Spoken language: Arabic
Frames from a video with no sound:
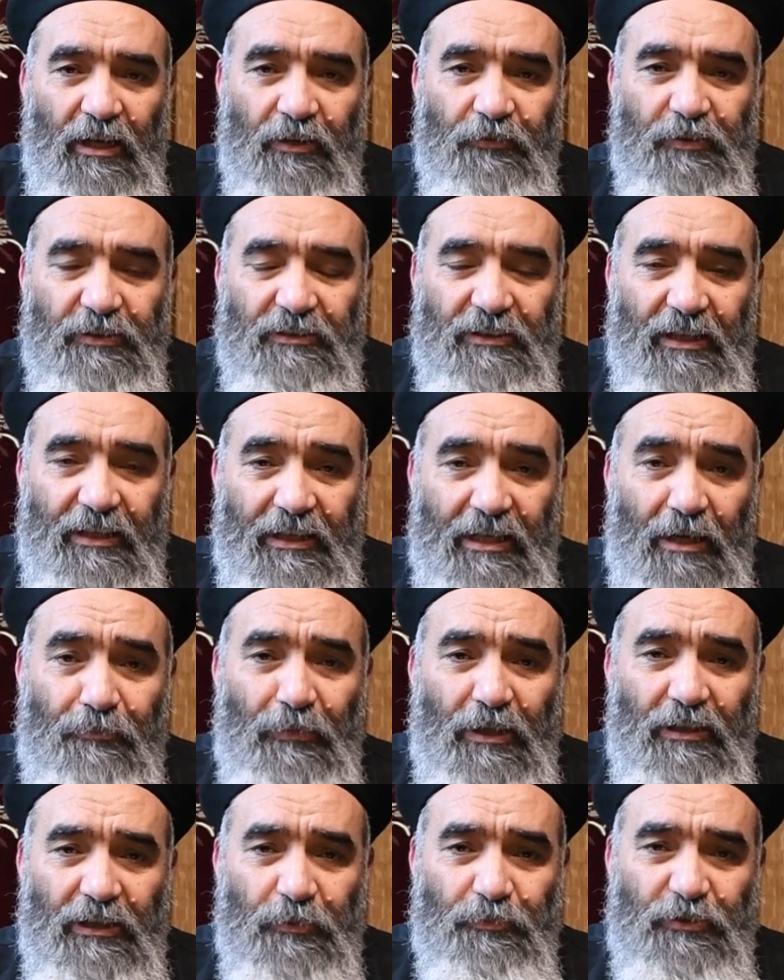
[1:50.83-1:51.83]
في
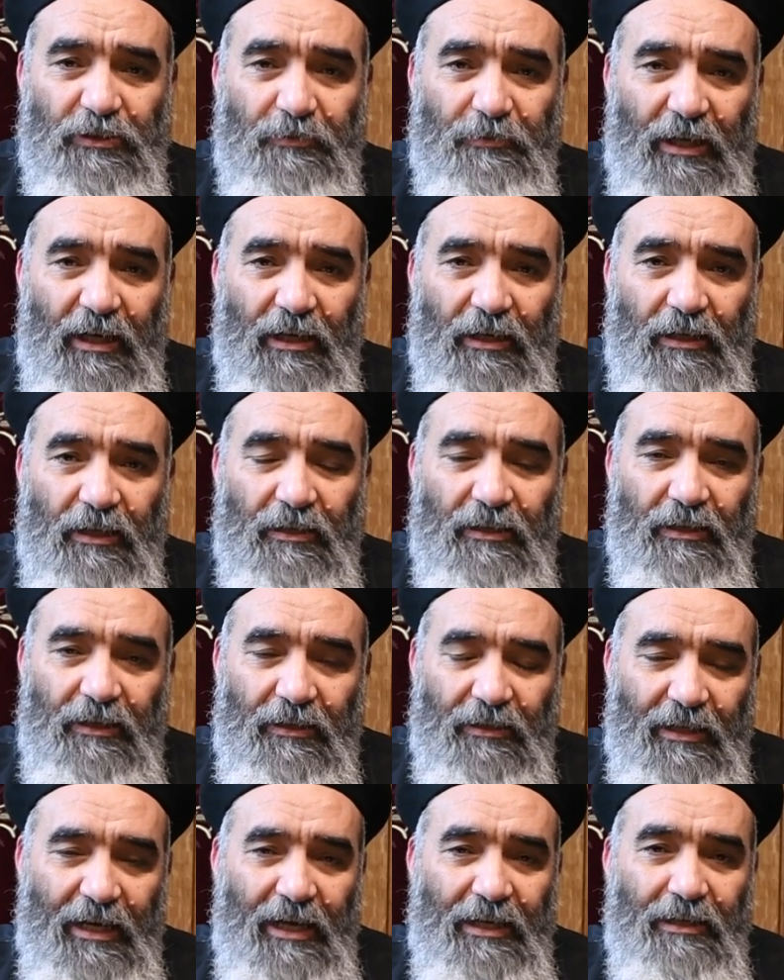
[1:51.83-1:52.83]
الترجمة القبطي بقى
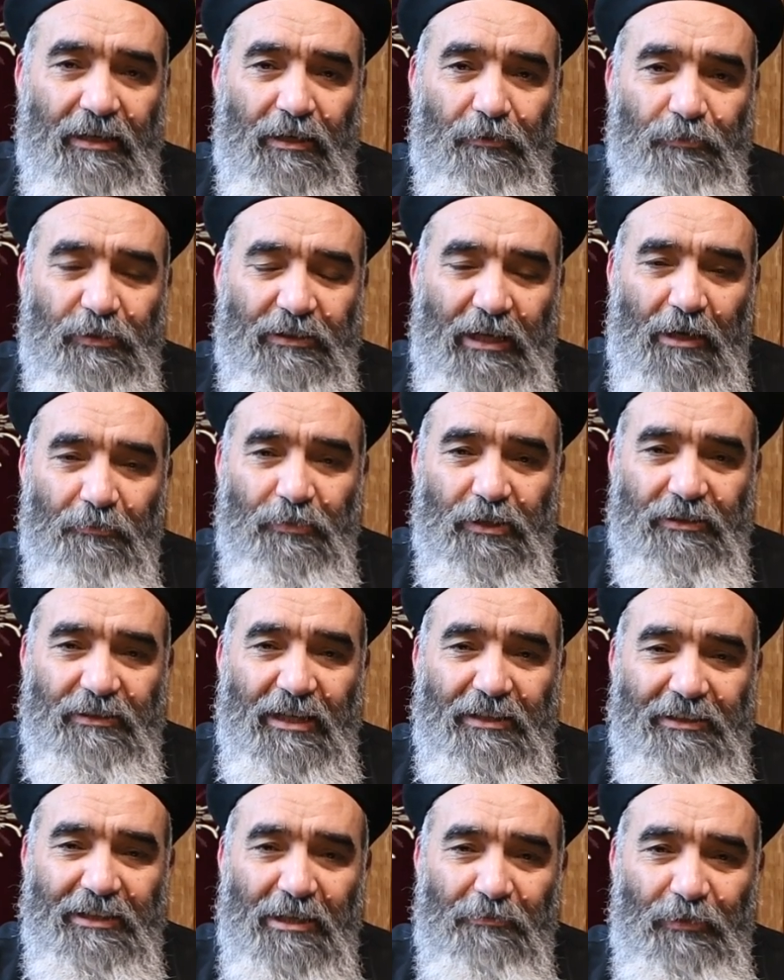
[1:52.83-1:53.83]
الآية بتعبير
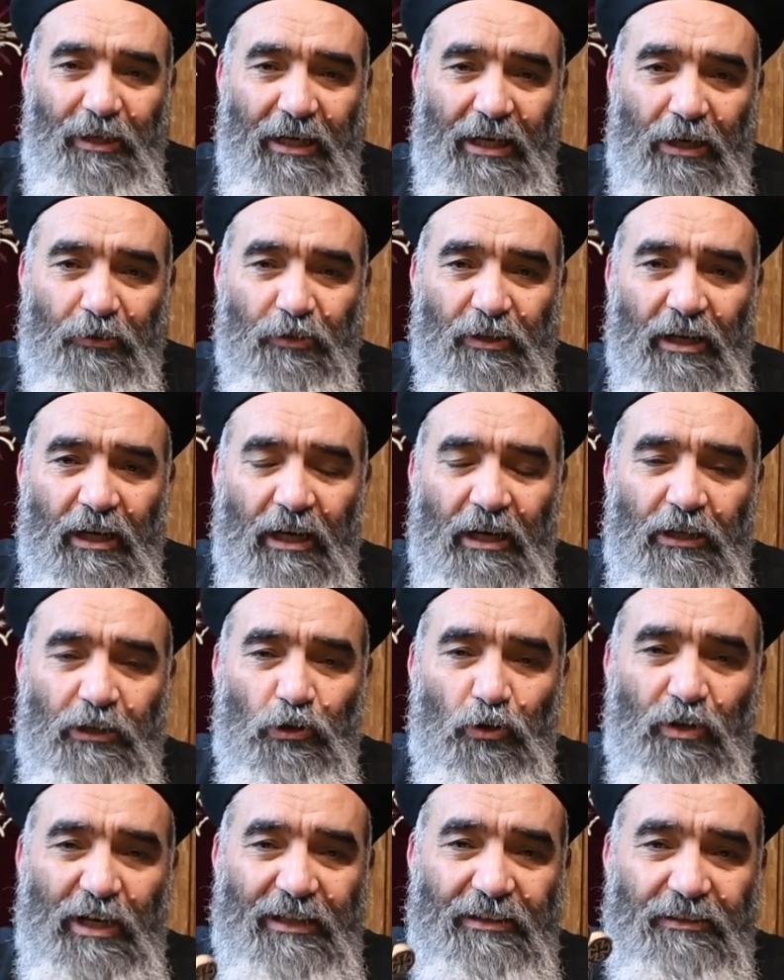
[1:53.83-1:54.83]
تاني جميل قوي
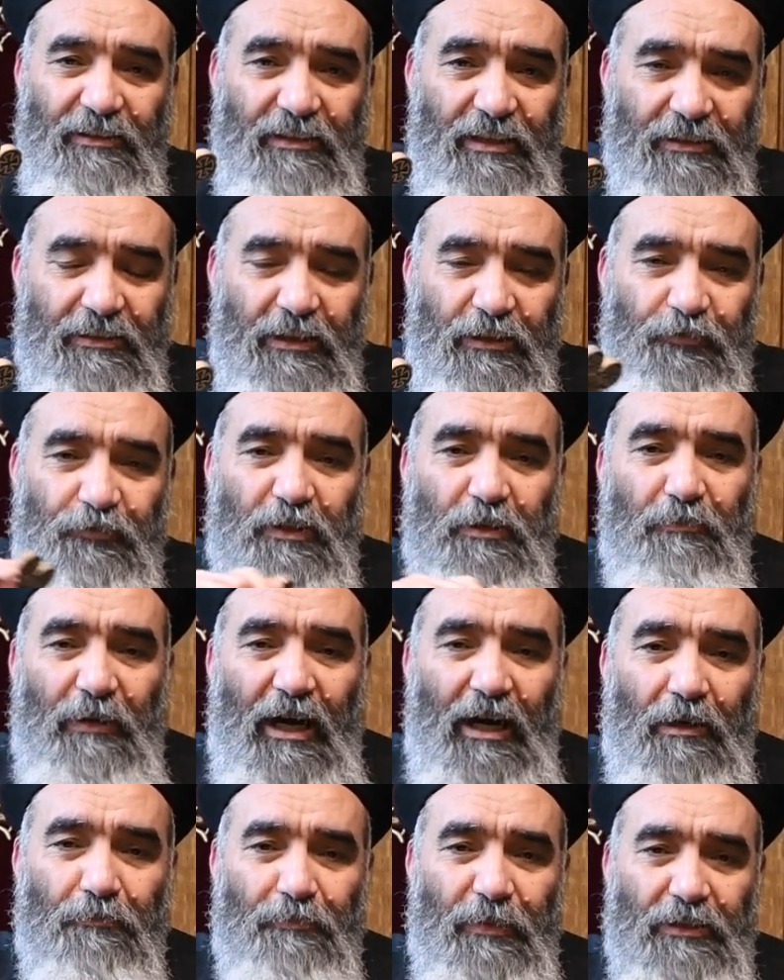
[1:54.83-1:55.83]
يجددك في
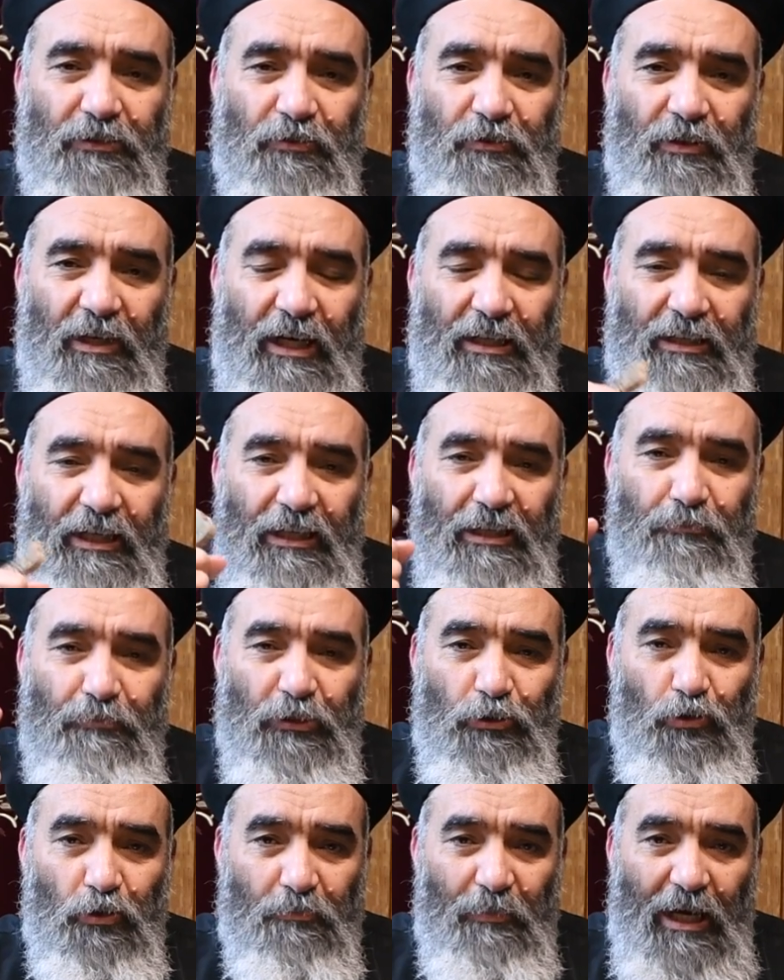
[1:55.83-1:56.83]
محبته يعني احنا
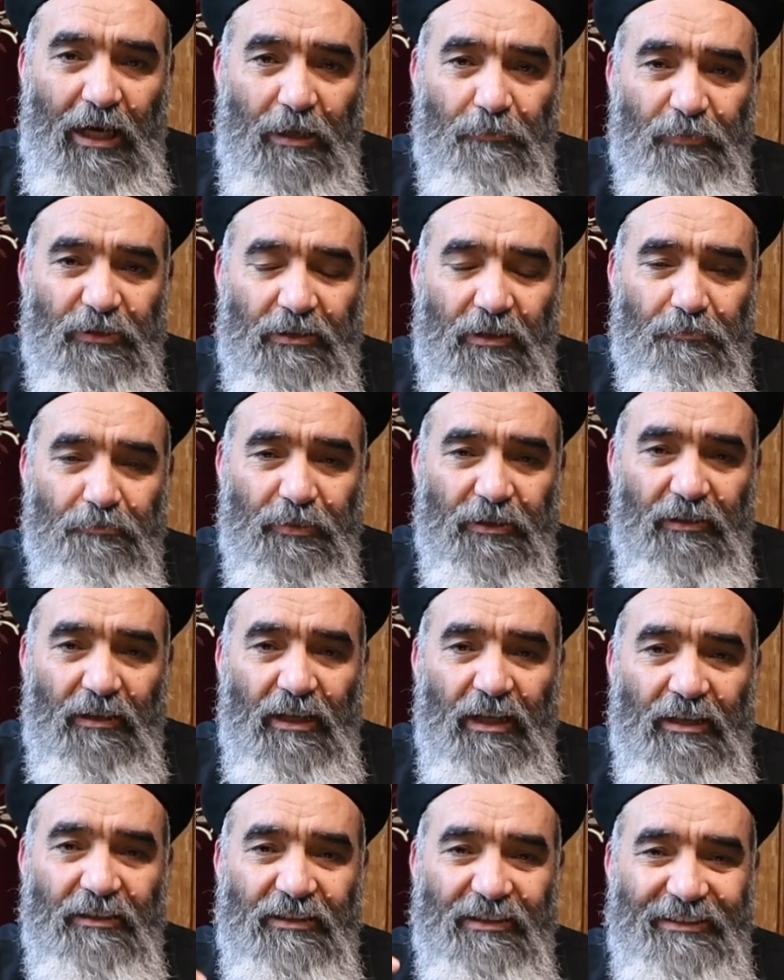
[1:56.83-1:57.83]
لما ندوق محبة
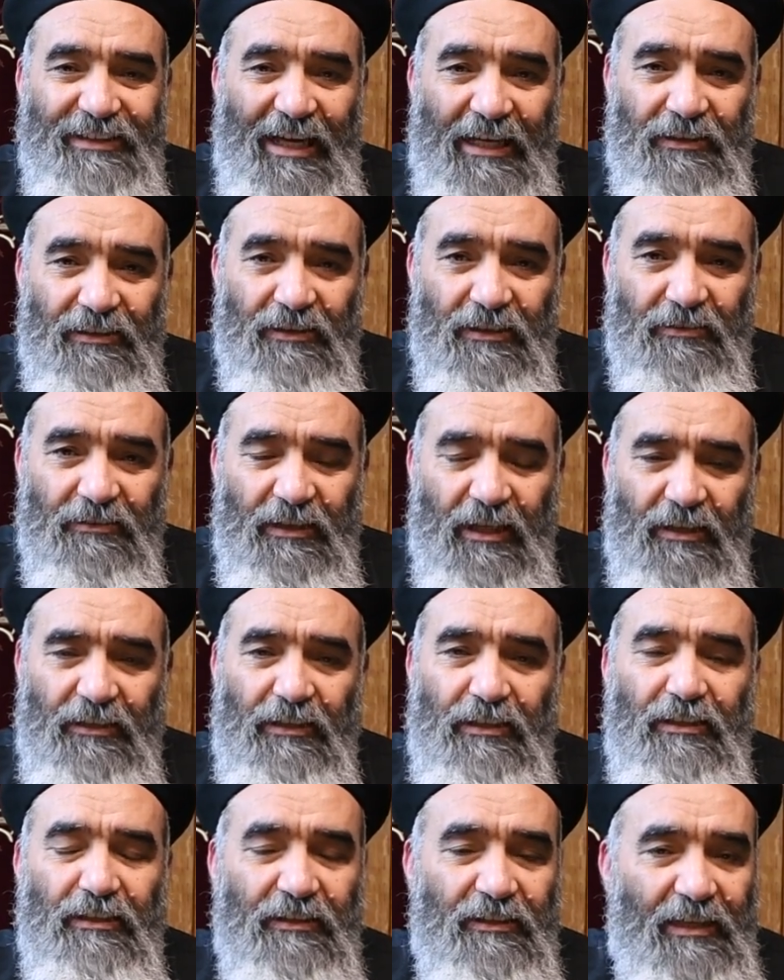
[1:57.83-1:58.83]
ربنا نتجدد يعني
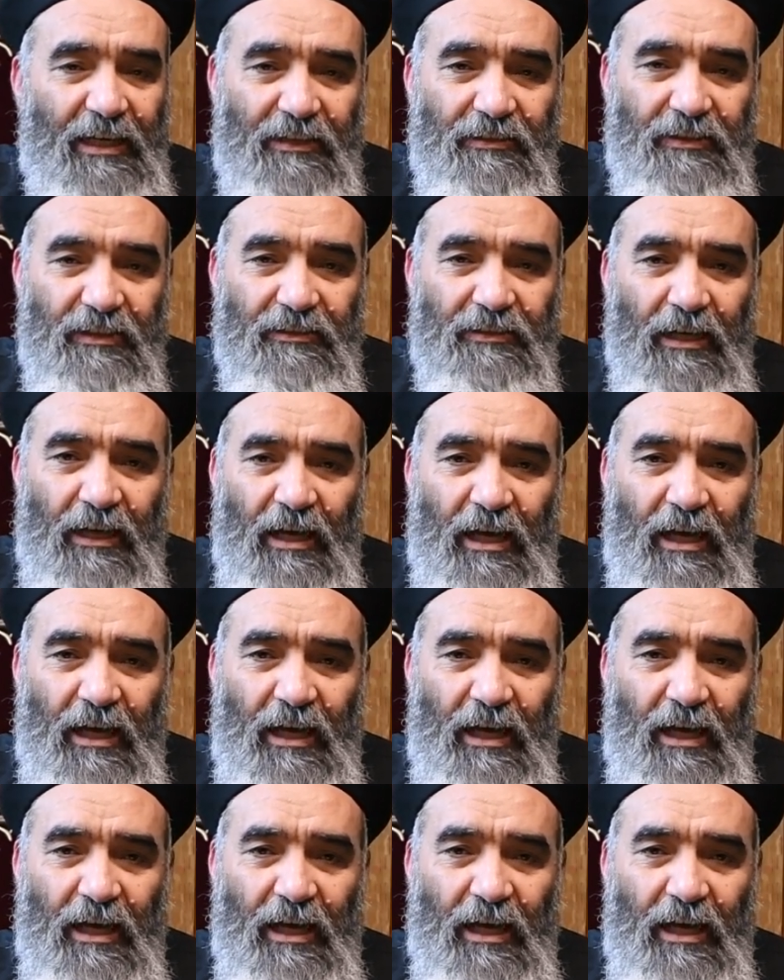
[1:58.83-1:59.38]
ايه نتجدد